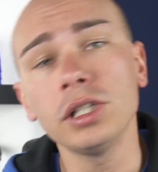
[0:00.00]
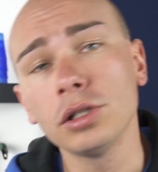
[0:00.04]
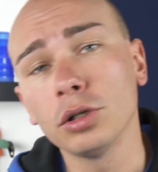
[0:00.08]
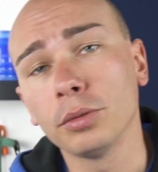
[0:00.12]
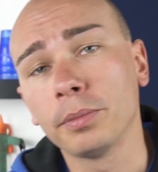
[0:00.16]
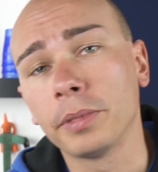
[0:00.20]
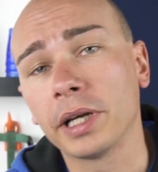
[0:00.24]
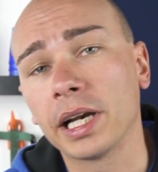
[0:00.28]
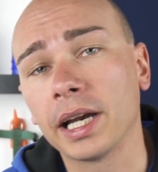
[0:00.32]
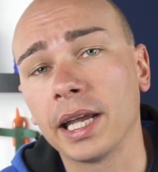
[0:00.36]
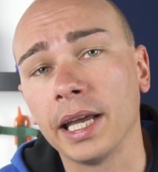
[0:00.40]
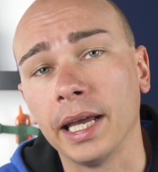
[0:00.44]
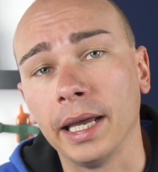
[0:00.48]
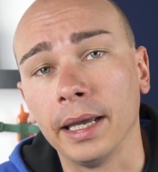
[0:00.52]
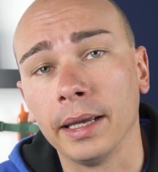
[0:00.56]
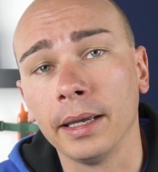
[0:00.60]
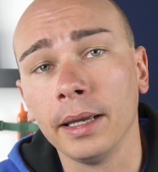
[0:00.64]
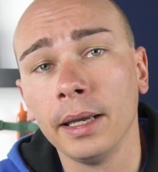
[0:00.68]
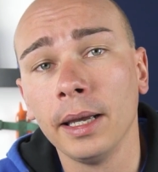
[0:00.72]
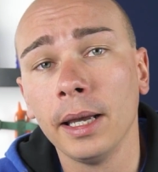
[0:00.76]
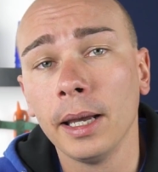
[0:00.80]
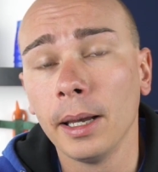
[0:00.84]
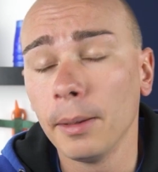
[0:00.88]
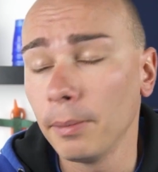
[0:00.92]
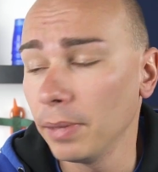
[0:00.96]
Questo perché?
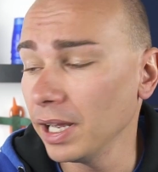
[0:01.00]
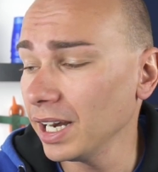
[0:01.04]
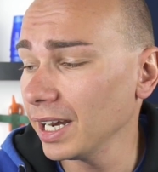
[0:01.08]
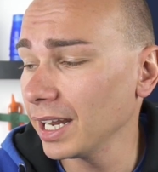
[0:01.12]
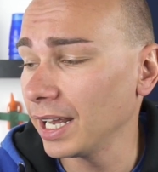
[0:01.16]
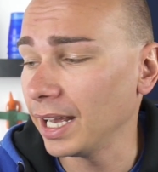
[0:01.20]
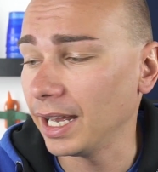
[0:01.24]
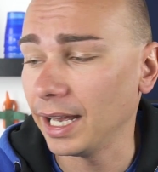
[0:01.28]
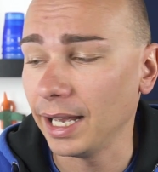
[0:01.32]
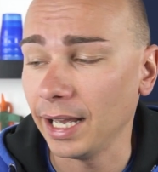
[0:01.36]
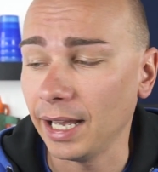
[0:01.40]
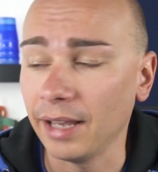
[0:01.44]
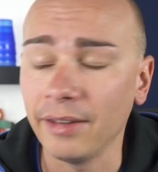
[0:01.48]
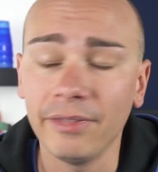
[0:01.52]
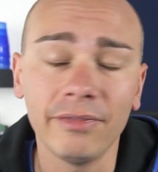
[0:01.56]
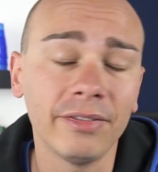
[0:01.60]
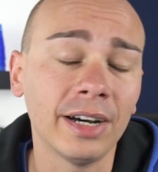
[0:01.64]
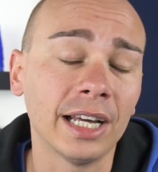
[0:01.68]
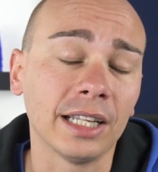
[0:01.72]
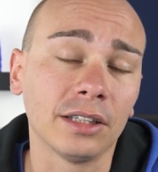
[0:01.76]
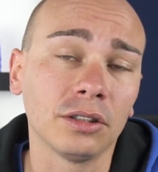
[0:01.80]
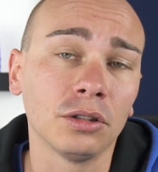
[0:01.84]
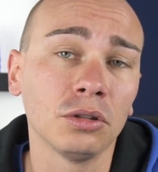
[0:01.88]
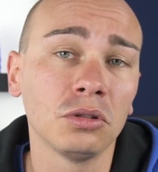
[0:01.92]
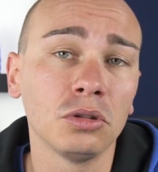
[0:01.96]
perché è
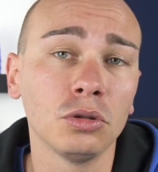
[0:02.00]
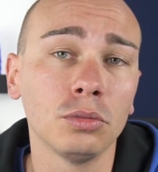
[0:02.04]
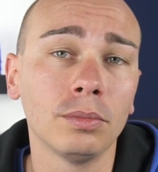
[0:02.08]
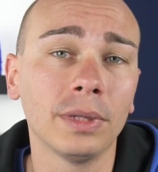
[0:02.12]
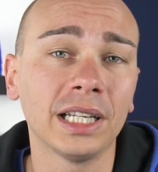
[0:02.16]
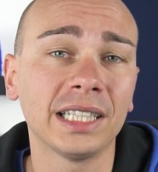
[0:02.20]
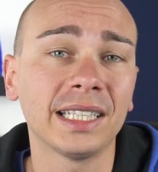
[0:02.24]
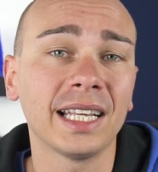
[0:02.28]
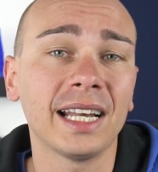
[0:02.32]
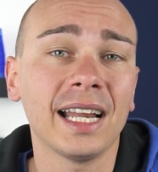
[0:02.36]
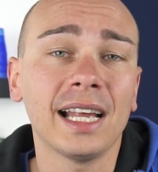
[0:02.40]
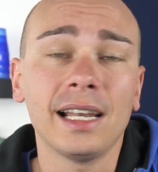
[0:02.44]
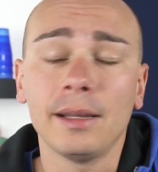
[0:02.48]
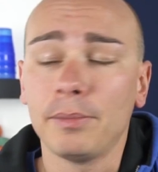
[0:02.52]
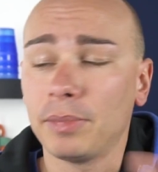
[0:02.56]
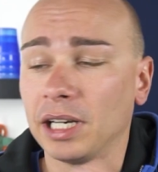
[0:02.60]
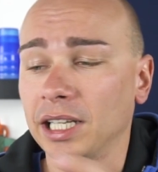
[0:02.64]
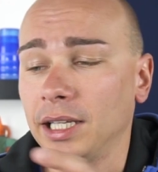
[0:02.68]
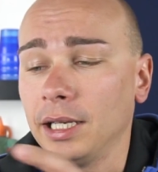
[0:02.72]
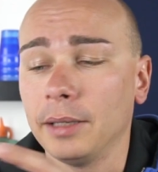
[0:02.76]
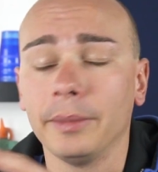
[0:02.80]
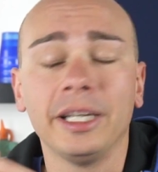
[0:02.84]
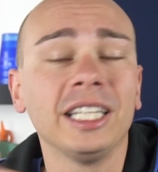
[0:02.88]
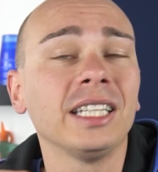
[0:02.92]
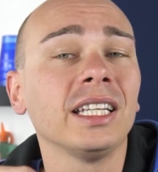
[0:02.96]
fatto di un materiale
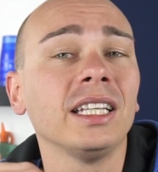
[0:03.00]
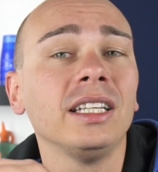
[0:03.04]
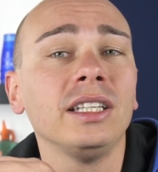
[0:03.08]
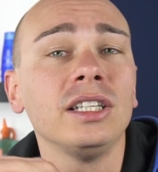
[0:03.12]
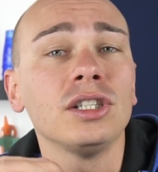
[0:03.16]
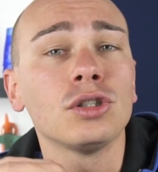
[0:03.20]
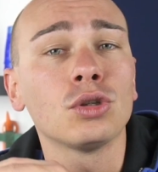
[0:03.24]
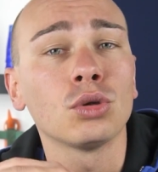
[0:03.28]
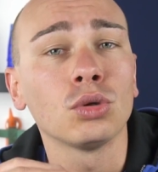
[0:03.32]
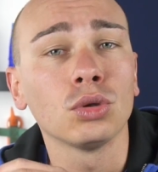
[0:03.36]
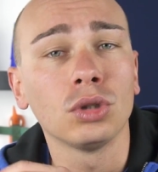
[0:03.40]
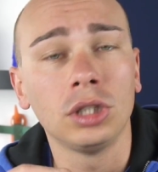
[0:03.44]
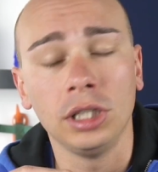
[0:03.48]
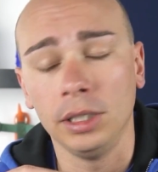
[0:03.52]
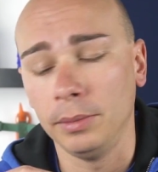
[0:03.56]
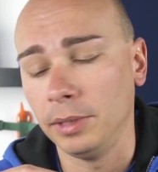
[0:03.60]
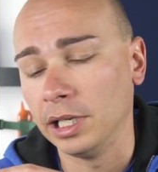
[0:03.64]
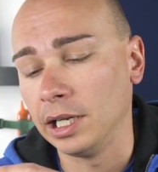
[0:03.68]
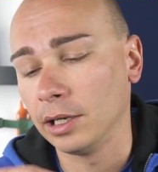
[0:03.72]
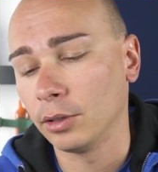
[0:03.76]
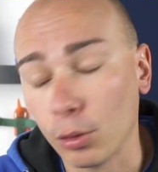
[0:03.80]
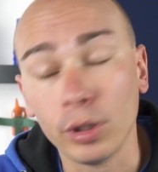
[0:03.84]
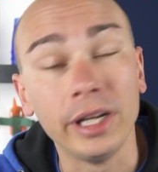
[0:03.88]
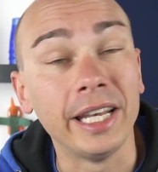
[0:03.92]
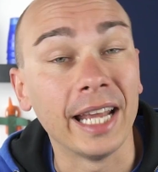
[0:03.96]
praticamente
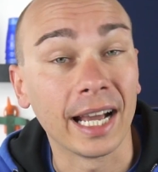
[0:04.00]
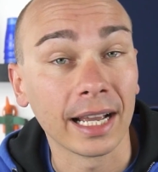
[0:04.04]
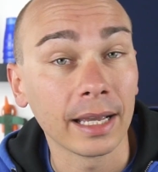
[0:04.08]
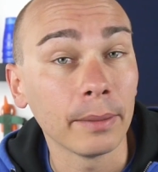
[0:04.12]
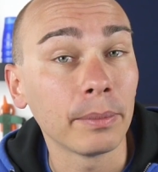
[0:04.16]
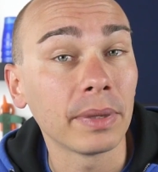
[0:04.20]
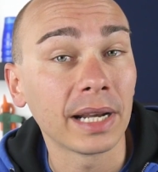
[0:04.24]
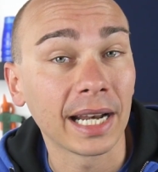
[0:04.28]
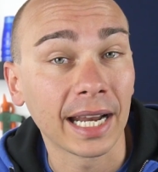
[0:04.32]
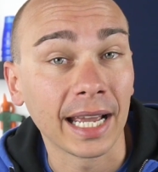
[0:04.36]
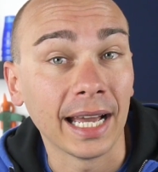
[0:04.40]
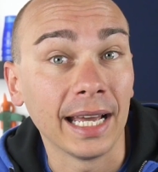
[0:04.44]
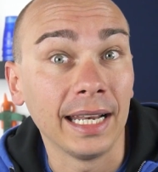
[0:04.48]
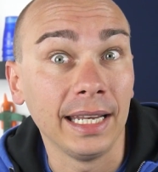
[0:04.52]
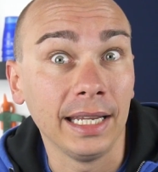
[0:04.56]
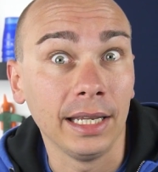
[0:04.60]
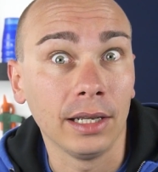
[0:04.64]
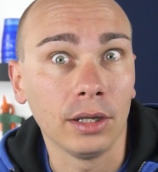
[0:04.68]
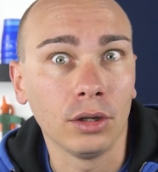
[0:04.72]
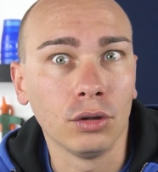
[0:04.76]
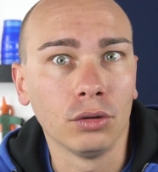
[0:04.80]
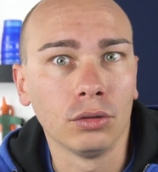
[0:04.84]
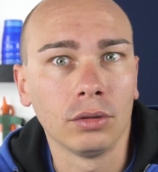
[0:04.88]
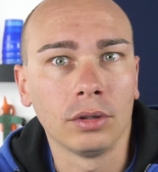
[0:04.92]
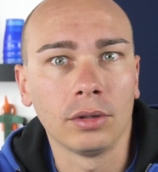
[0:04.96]
indistruttibile. Quindi anche per
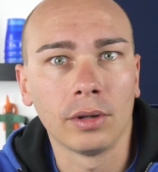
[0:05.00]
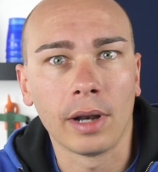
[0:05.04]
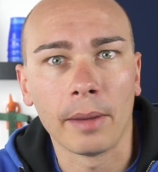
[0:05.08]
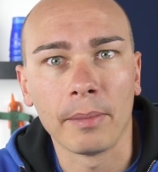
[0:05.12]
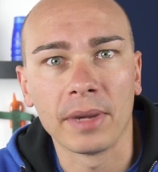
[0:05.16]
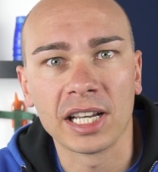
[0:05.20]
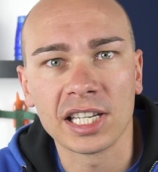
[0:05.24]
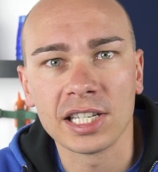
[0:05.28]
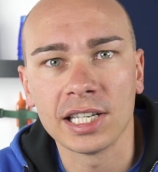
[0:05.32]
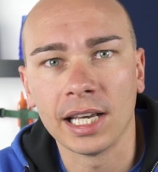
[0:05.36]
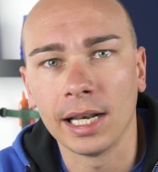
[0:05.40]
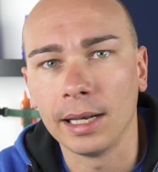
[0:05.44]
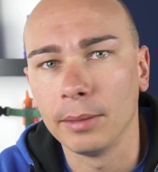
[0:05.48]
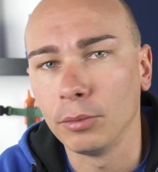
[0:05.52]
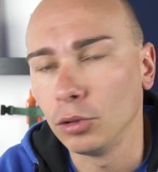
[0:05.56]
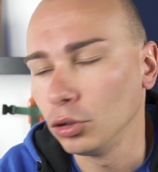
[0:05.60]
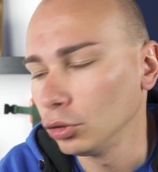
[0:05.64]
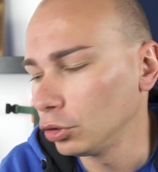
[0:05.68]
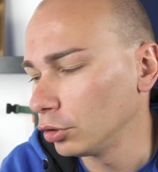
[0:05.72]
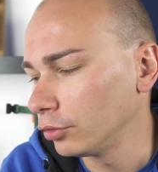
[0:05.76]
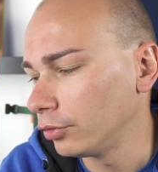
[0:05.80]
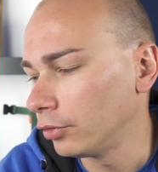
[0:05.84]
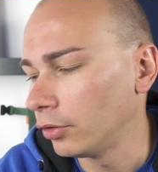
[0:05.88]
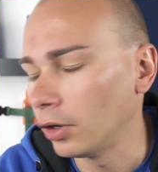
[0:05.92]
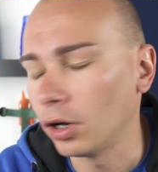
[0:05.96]
cani con una mascella
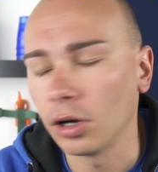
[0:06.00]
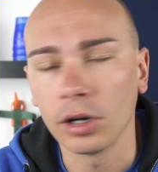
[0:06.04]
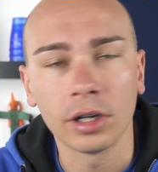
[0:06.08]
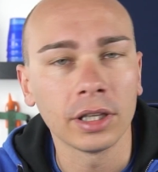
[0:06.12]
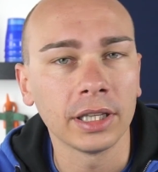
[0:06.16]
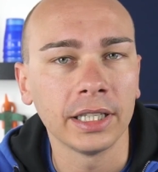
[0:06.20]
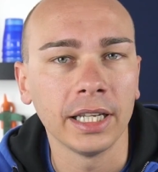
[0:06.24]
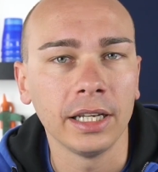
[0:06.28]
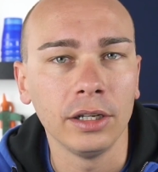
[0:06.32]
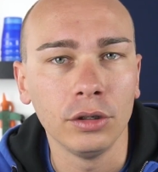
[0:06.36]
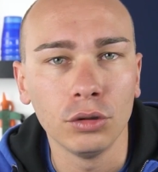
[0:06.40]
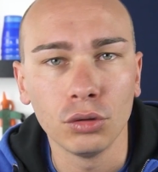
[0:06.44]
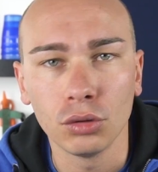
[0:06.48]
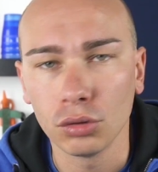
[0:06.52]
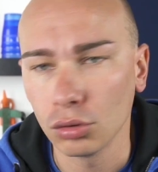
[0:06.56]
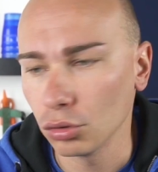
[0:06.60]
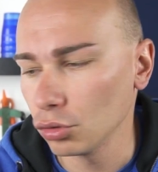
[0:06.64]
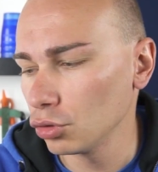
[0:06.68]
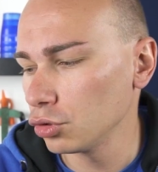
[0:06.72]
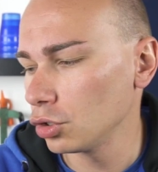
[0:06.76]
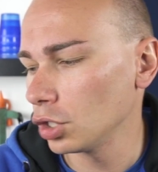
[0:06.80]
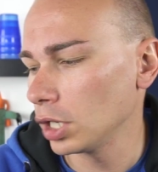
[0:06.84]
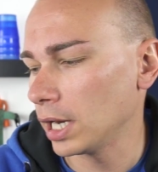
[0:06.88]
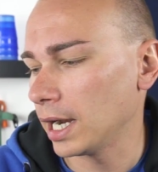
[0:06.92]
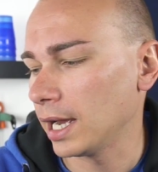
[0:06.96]
molto forte non
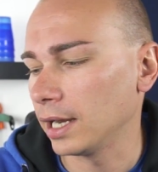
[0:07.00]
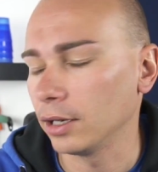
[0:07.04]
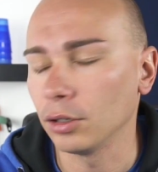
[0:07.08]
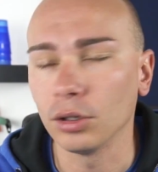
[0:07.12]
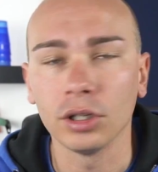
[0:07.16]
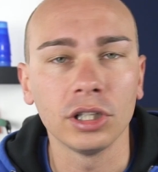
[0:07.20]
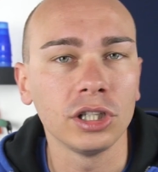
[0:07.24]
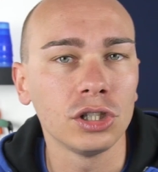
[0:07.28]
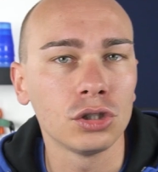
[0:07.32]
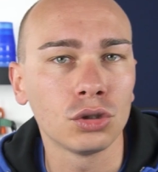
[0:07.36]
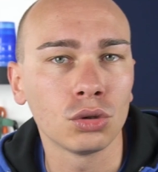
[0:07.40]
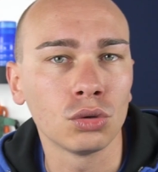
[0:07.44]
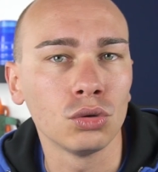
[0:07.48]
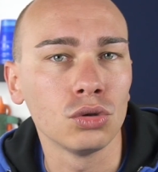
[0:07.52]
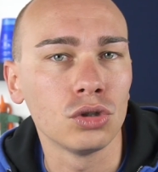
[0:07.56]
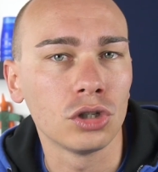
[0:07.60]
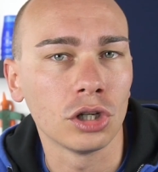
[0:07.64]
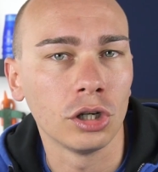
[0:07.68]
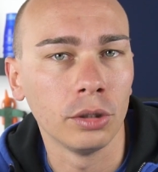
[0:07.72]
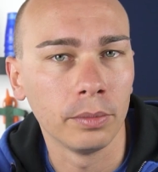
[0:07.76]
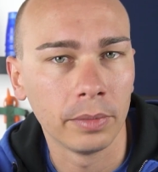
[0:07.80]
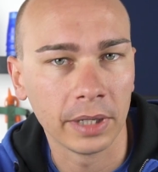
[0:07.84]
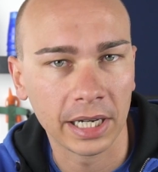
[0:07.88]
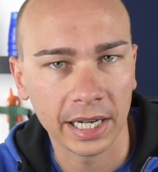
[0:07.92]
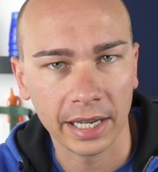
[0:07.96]
riusciranno a
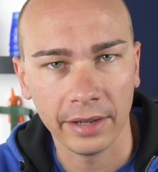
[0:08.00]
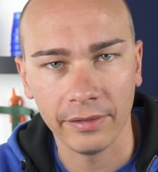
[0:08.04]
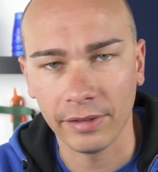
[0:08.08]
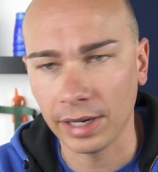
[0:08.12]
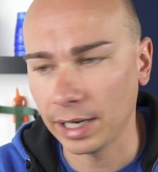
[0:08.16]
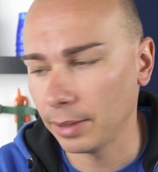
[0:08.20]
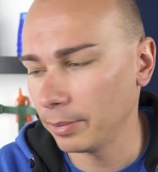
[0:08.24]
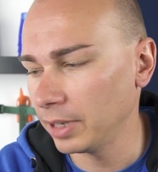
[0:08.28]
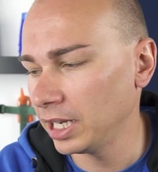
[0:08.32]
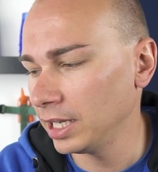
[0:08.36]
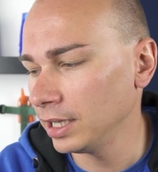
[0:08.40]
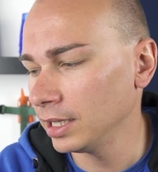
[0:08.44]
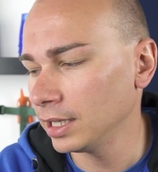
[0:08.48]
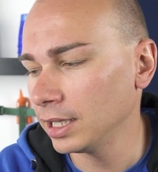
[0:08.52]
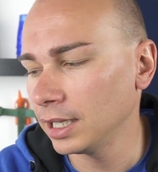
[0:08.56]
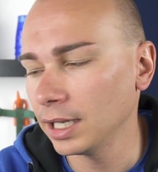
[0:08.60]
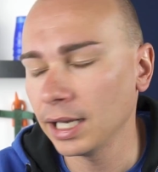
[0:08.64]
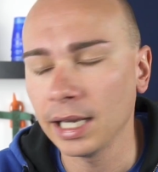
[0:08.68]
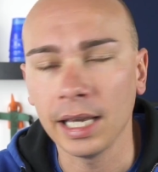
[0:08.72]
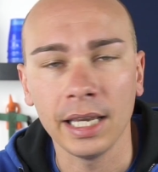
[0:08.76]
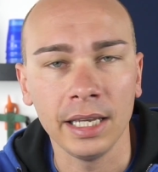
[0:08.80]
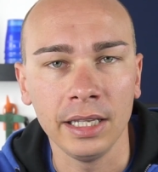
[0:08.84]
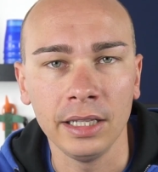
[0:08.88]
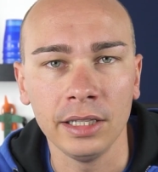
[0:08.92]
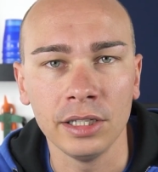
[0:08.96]
distruggerlo perché è
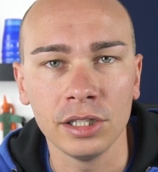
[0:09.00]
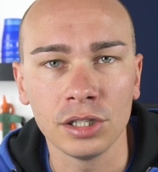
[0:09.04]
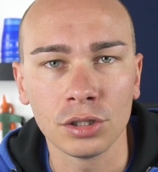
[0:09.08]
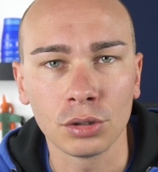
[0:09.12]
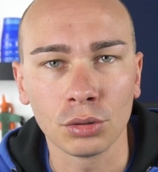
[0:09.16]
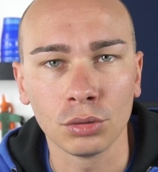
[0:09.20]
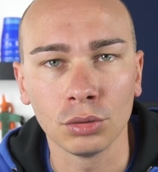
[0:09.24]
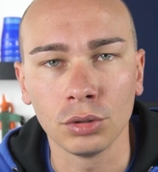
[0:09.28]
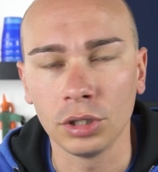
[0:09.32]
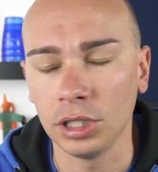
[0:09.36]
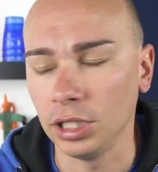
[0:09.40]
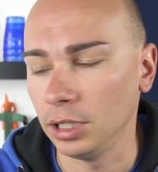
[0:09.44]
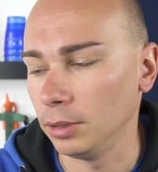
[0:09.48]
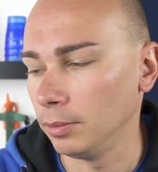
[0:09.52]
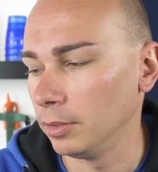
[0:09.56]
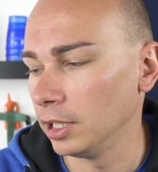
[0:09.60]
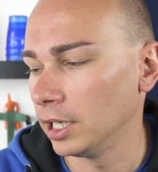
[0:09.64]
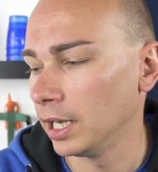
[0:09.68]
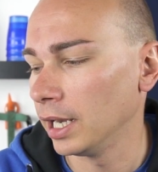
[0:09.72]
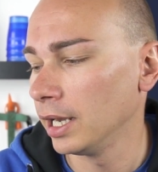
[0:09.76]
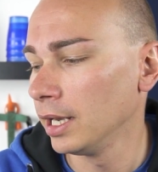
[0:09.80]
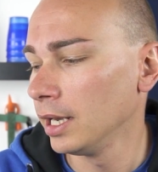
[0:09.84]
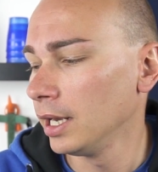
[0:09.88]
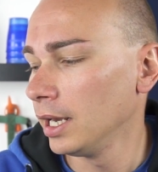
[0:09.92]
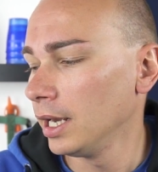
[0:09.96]
veramente
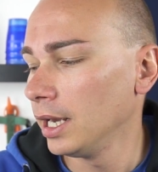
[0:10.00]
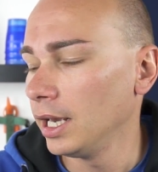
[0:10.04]
indistruttibile.